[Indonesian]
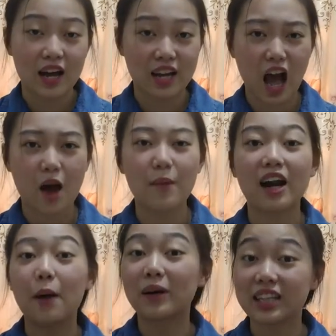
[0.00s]
Nah,
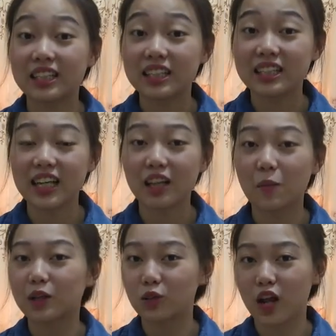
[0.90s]
bahan apa saja sih yang
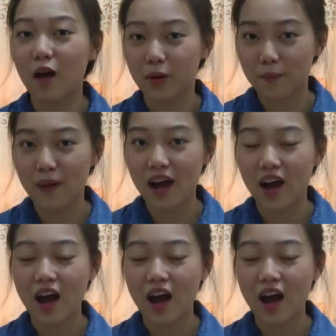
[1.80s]
termasuk dalam rempah?